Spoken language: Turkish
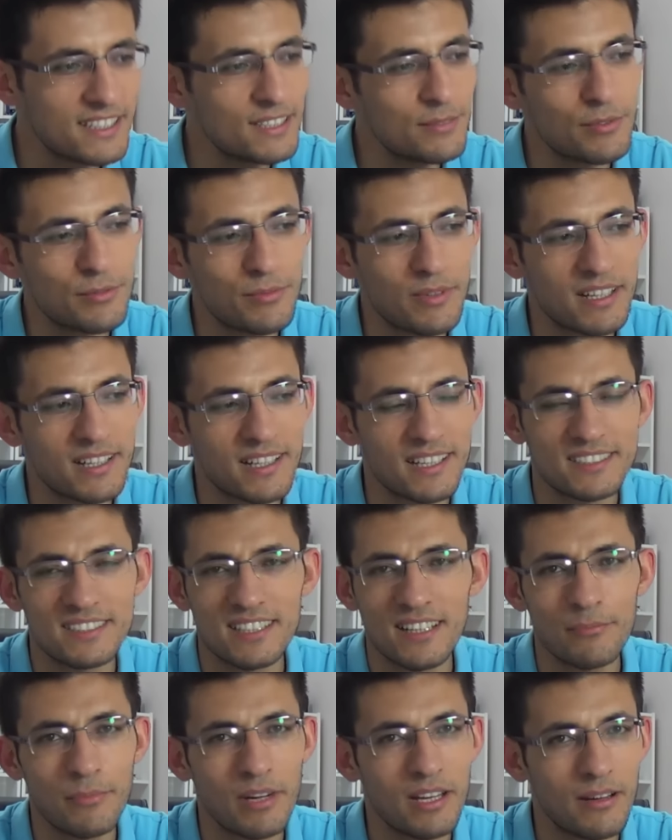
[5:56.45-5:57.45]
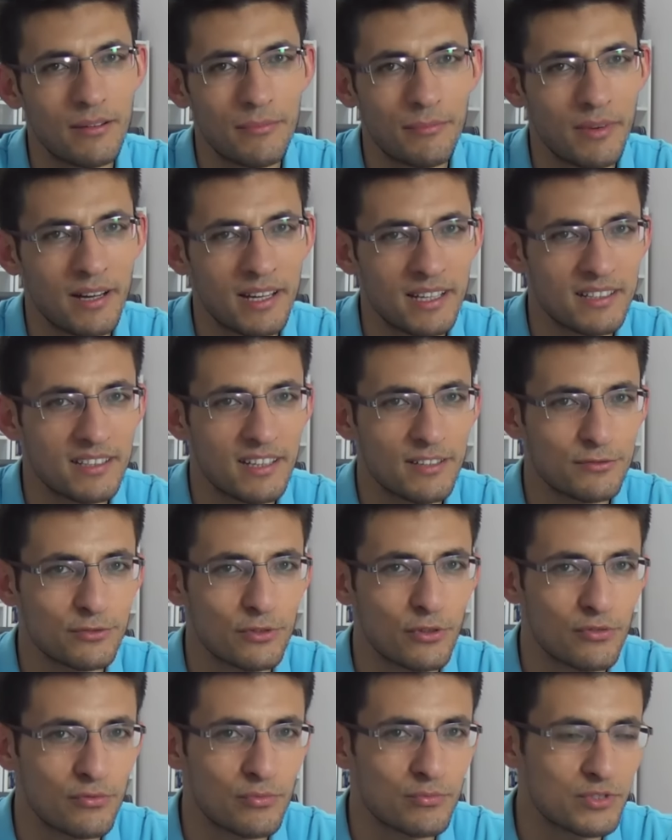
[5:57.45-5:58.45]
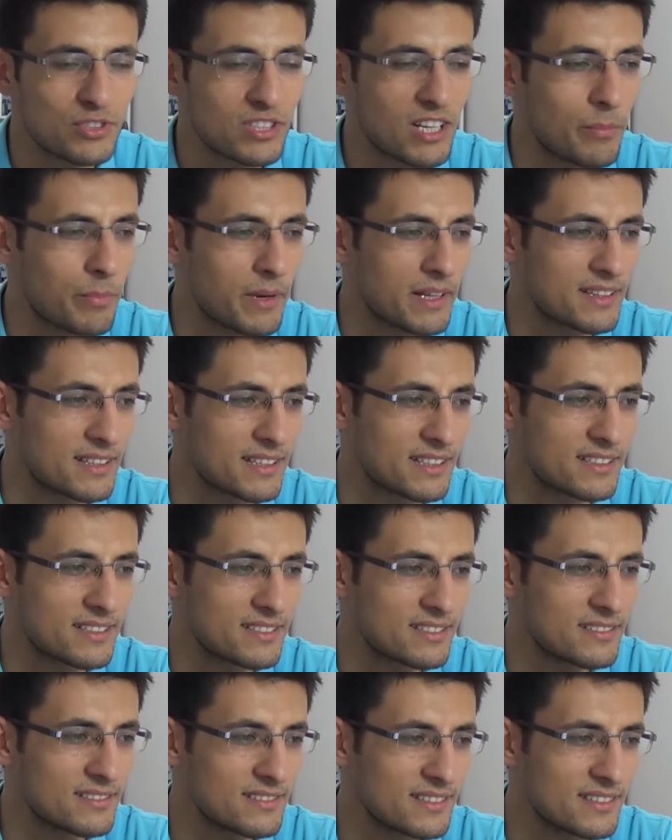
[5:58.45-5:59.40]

Dediğim gibi arkadaşlar Minecraft serverımızı kapattık.